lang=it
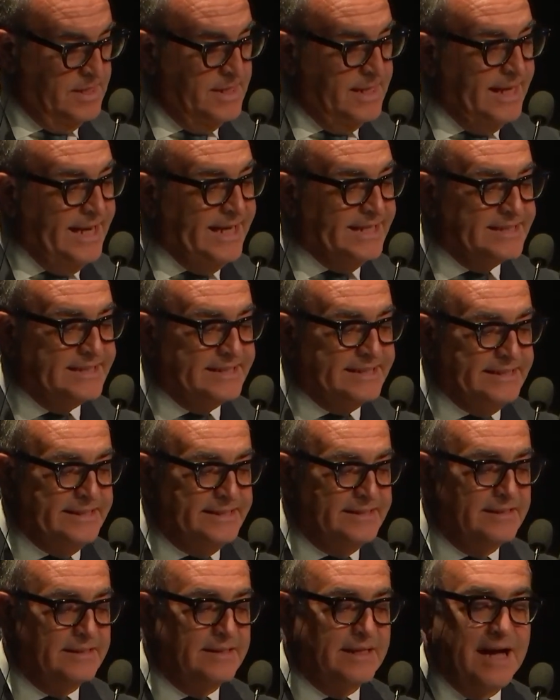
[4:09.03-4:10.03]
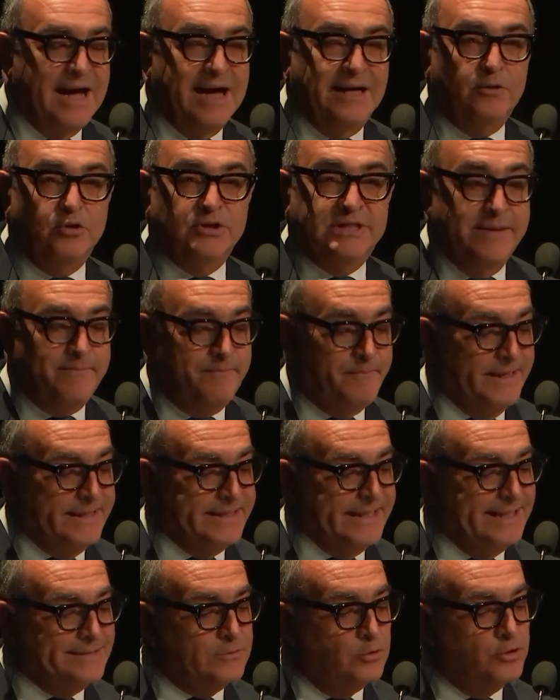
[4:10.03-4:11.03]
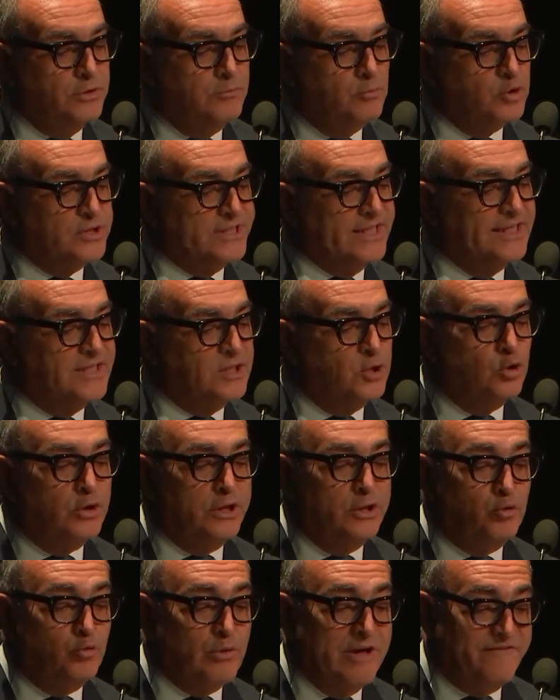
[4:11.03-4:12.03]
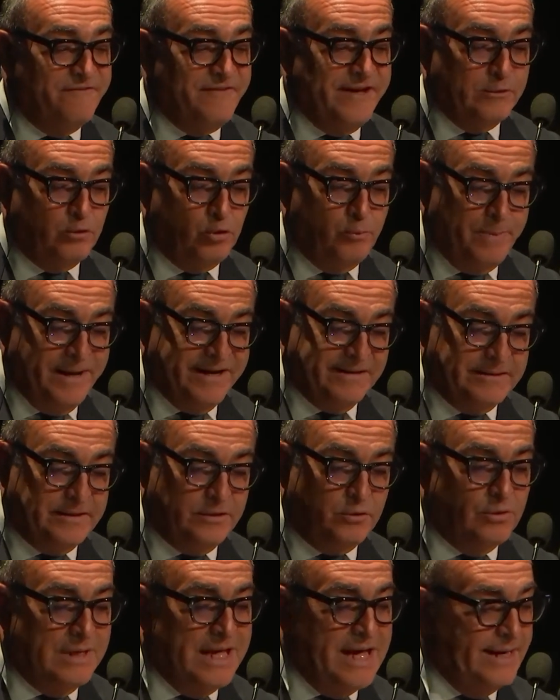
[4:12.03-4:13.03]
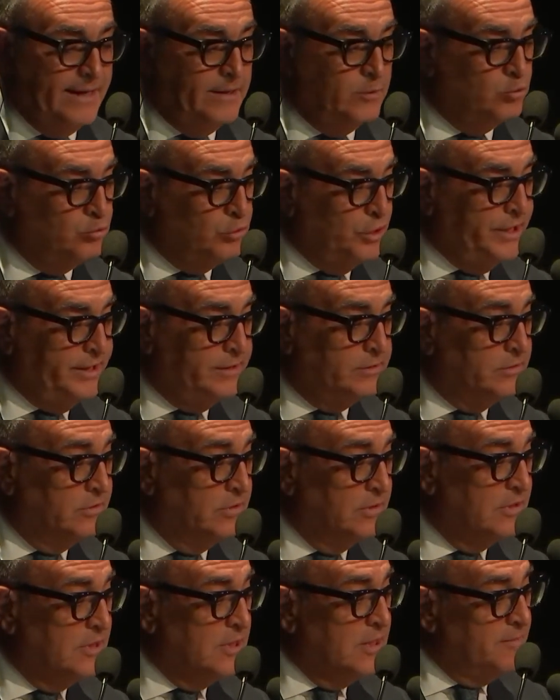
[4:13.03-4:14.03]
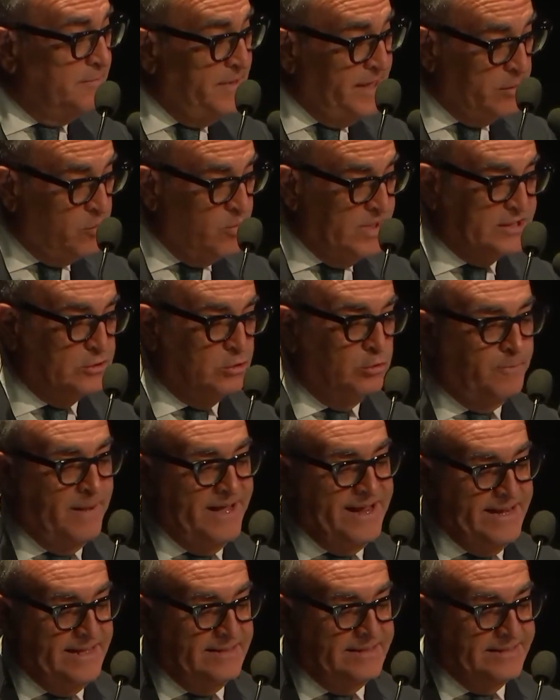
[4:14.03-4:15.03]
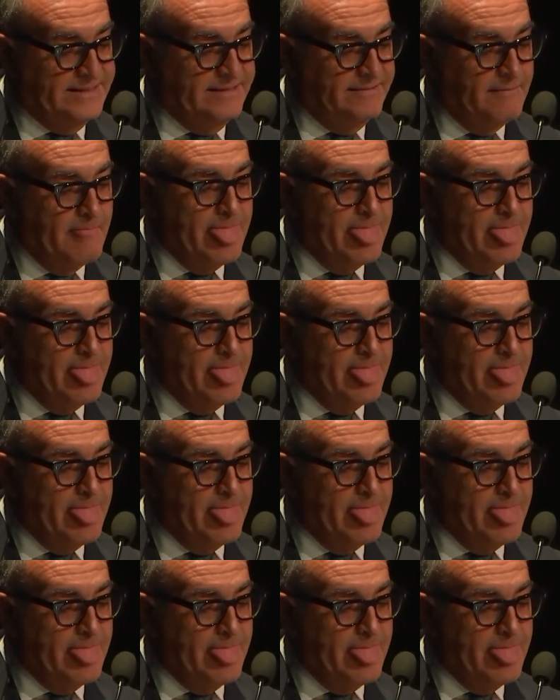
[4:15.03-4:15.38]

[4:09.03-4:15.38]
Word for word: Essi hanno sempre dato dimostrazione di un affetto particolare e nutrito per questo Paese,